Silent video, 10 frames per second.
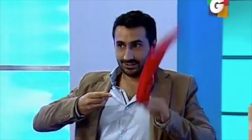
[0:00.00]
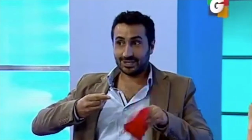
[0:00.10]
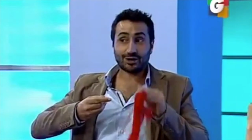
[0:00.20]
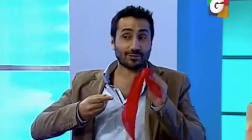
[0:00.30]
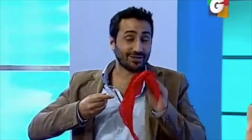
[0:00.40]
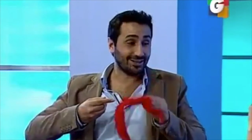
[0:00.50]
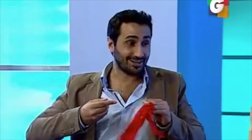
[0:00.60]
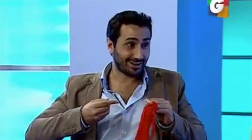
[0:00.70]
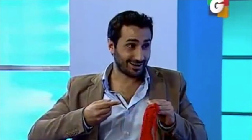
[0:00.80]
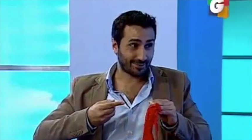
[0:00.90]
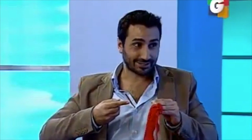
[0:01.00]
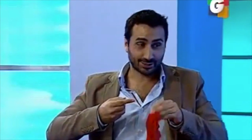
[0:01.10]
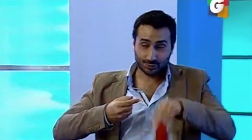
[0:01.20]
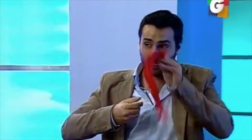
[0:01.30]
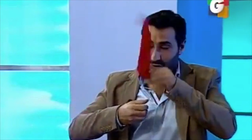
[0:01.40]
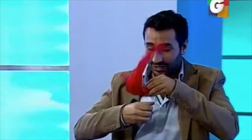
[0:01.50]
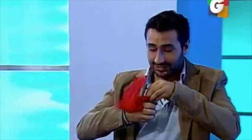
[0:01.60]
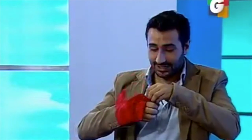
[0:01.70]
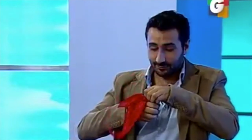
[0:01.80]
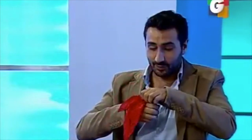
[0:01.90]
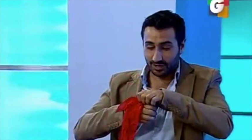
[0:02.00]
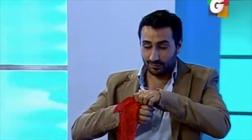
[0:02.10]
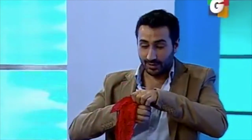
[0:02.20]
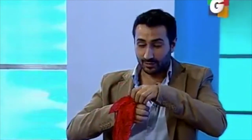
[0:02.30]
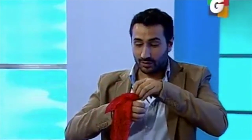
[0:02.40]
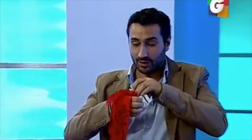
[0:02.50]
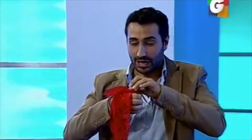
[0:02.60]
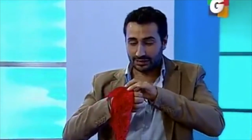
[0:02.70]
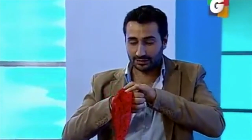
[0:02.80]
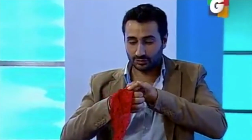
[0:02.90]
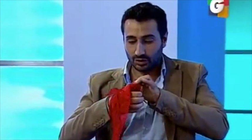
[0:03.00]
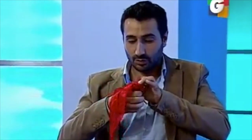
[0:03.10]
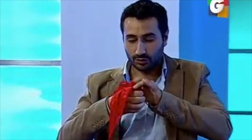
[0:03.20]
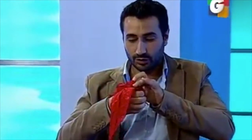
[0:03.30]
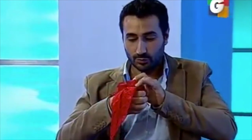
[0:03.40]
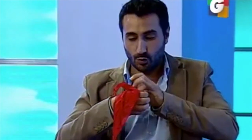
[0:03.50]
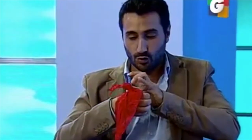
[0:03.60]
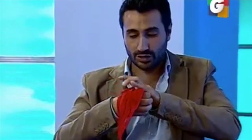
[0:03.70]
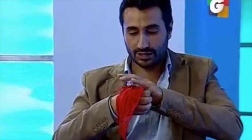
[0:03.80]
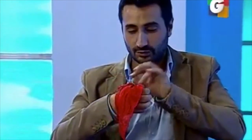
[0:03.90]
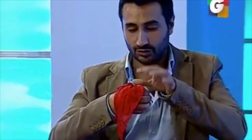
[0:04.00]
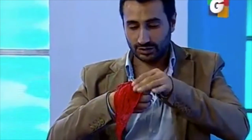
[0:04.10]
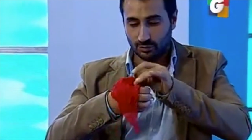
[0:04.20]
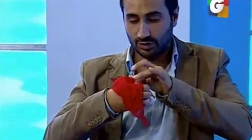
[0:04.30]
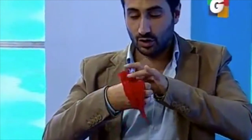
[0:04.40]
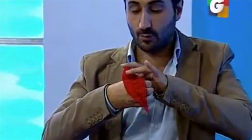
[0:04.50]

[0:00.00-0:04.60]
Y ahora viene la, parte del truco. Lo que hacen es poner el pañuelo adentro del agujero. Y buscan donde está el agujero y